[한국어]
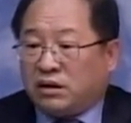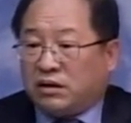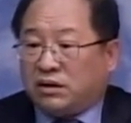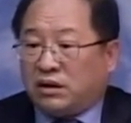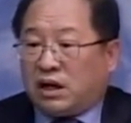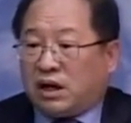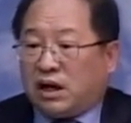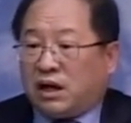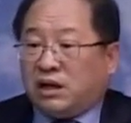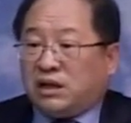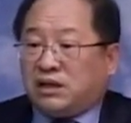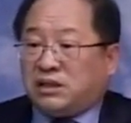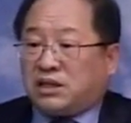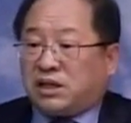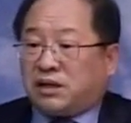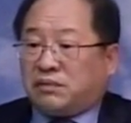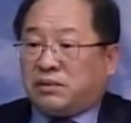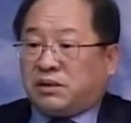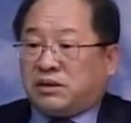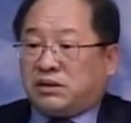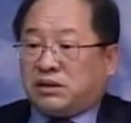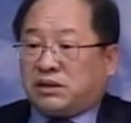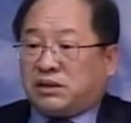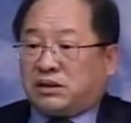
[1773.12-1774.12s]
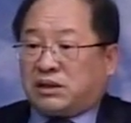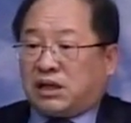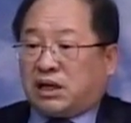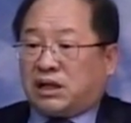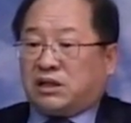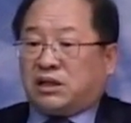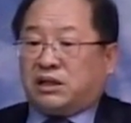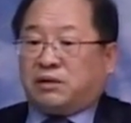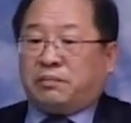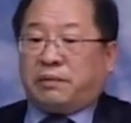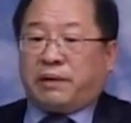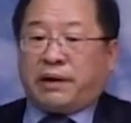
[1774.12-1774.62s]
근데 엘리사벳이
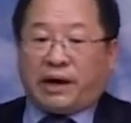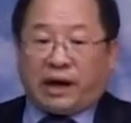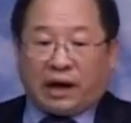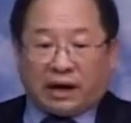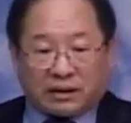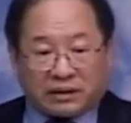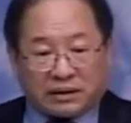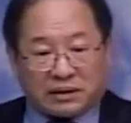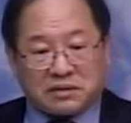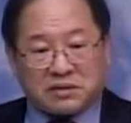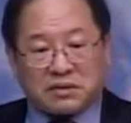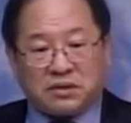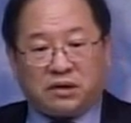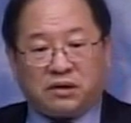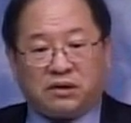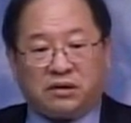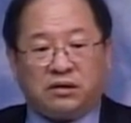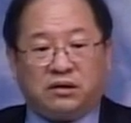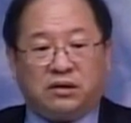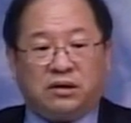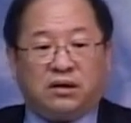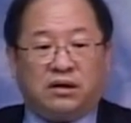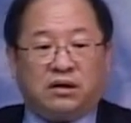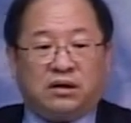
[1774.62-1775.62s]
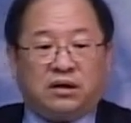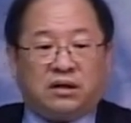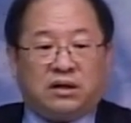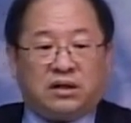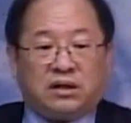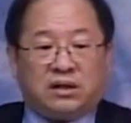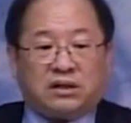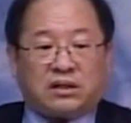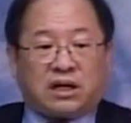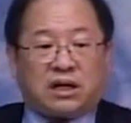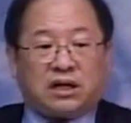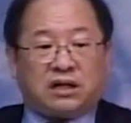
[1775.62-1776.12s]
자기 배 안에서
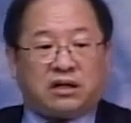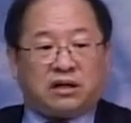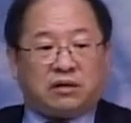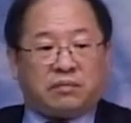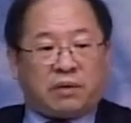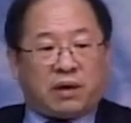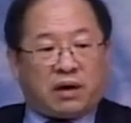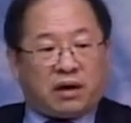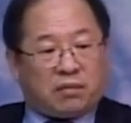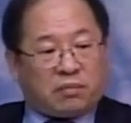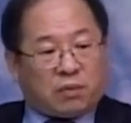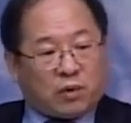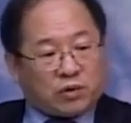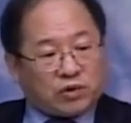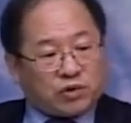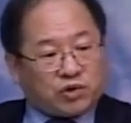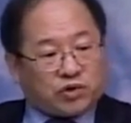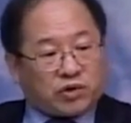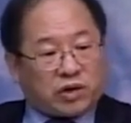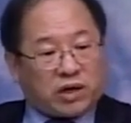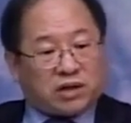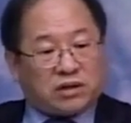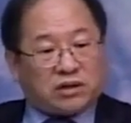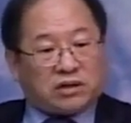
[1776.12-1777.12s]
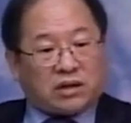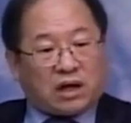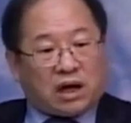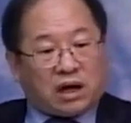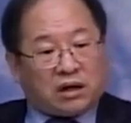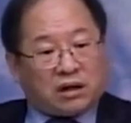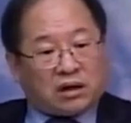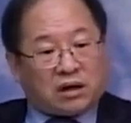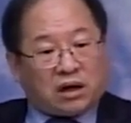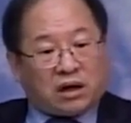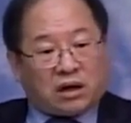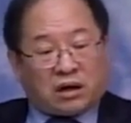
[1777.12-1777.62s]
자기 배 복중에 있는
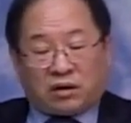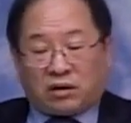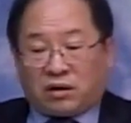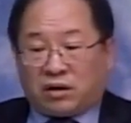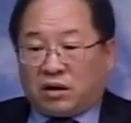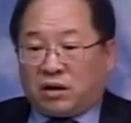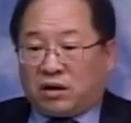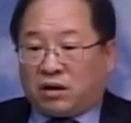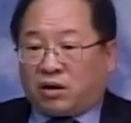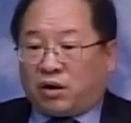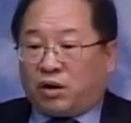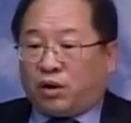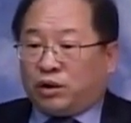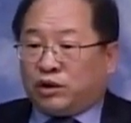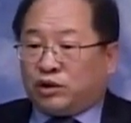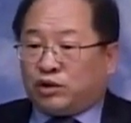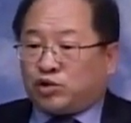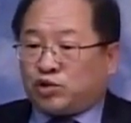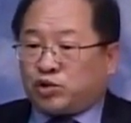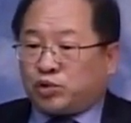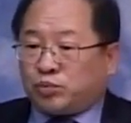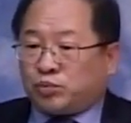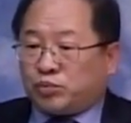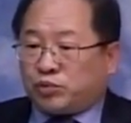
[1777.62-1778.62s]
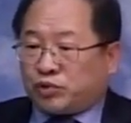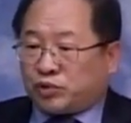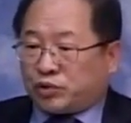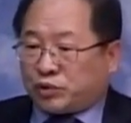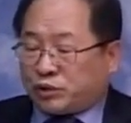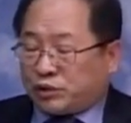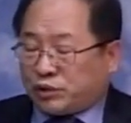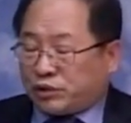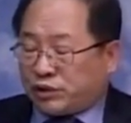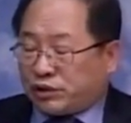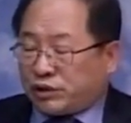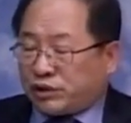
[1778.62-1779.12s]
아이가 거의
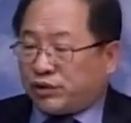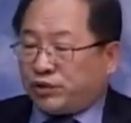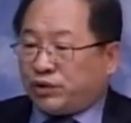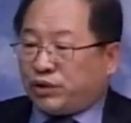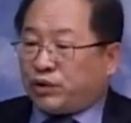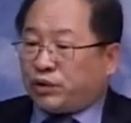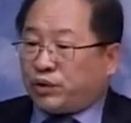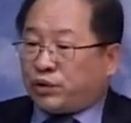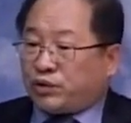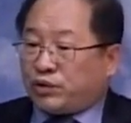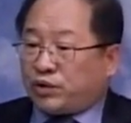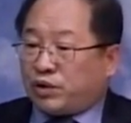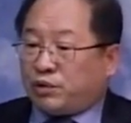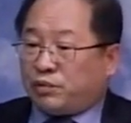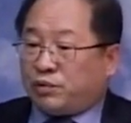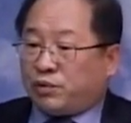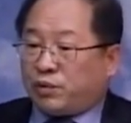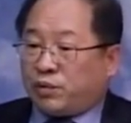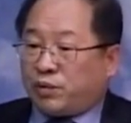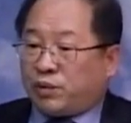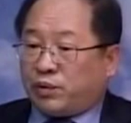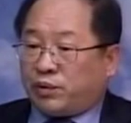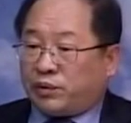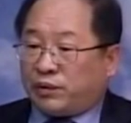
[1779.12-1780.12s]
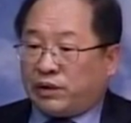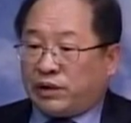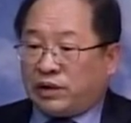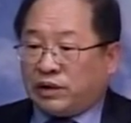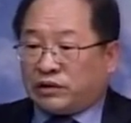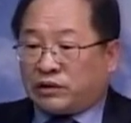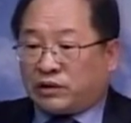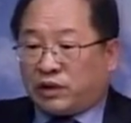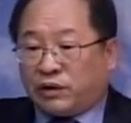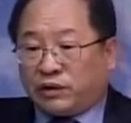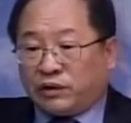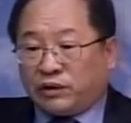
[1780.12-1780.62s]
춤추듯이 뛰노는 걸 보고
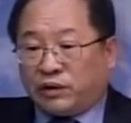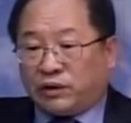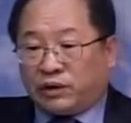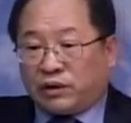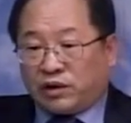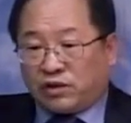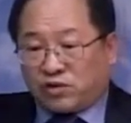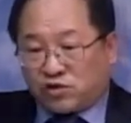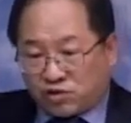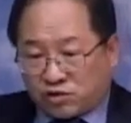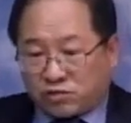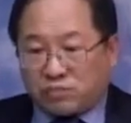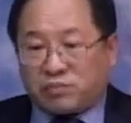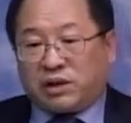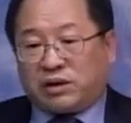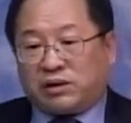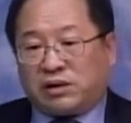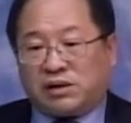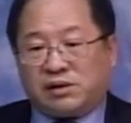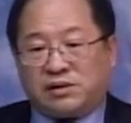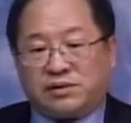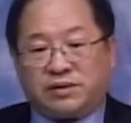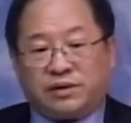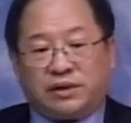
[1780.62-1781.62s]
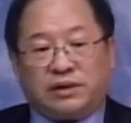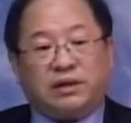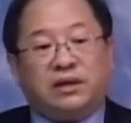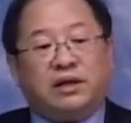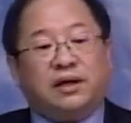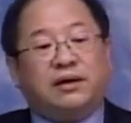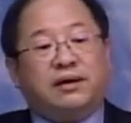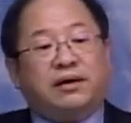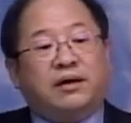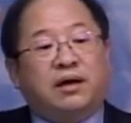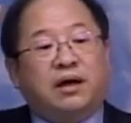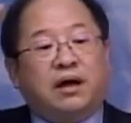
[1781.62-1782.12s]
성령의 충만하여서
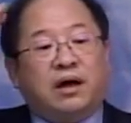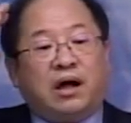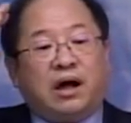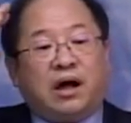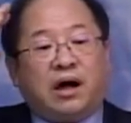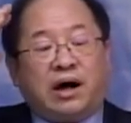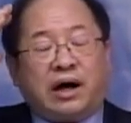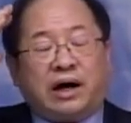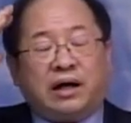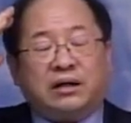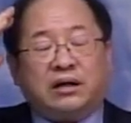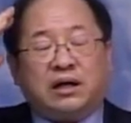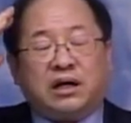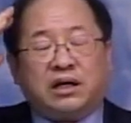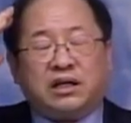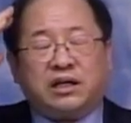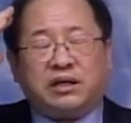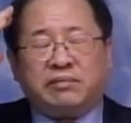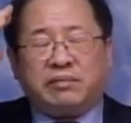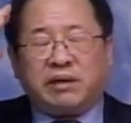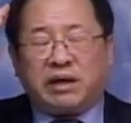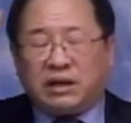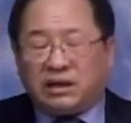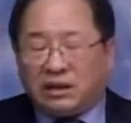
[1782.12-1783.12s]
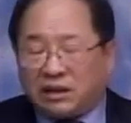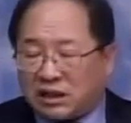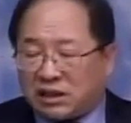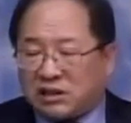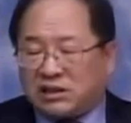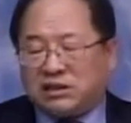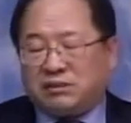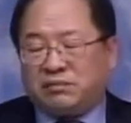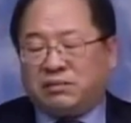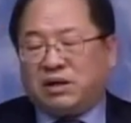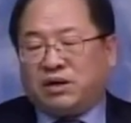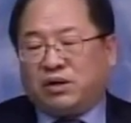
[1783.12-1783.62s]
이게 하나님의
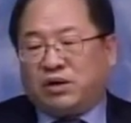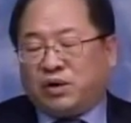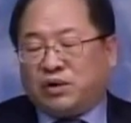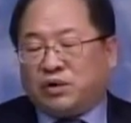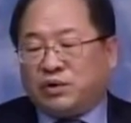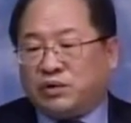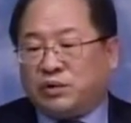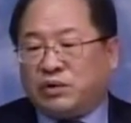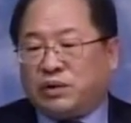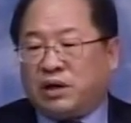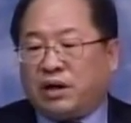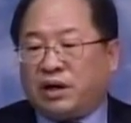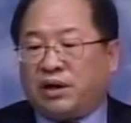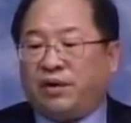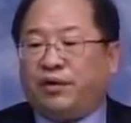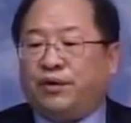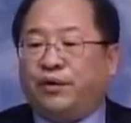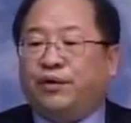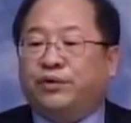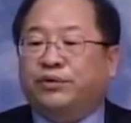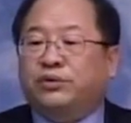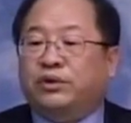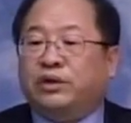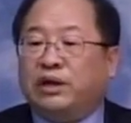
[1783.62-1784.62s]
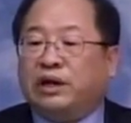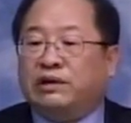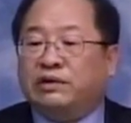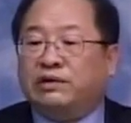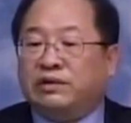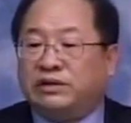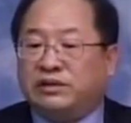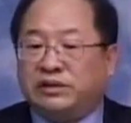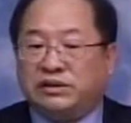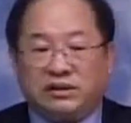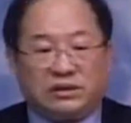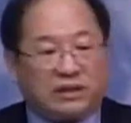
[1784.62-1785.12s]
일하심의 경륜에
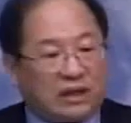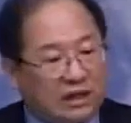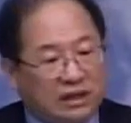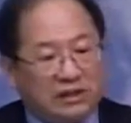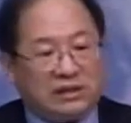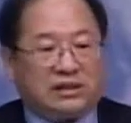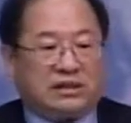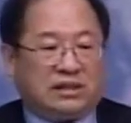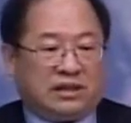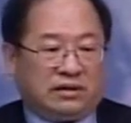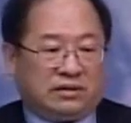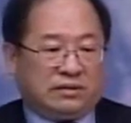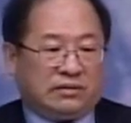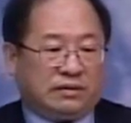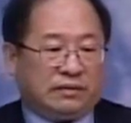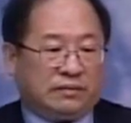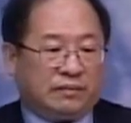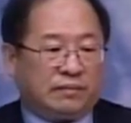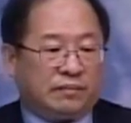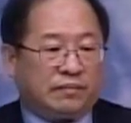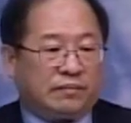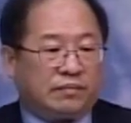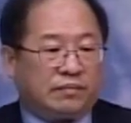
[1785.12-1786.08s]
어떠한 것인지 알게 된 거예요.